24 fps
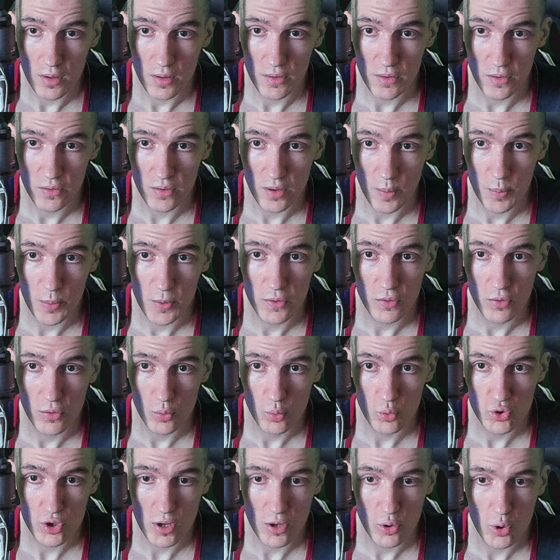здесь
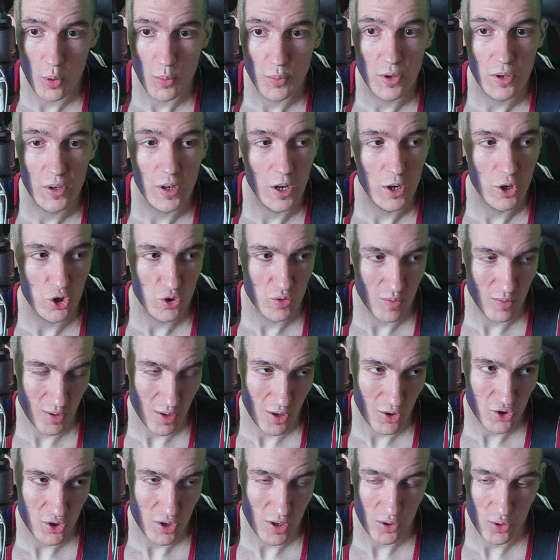описано уже огромное количество
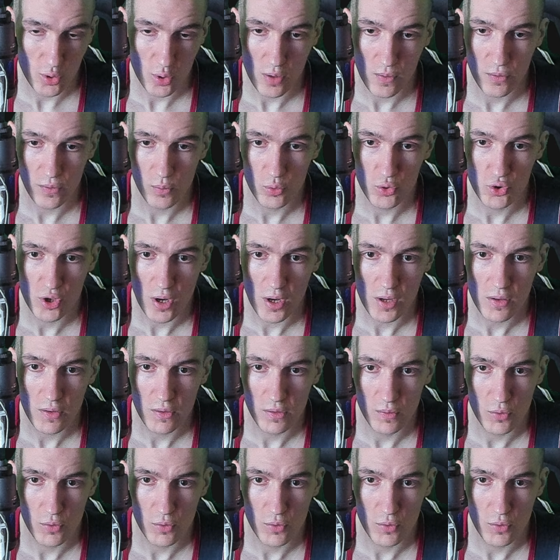также актеров звучания,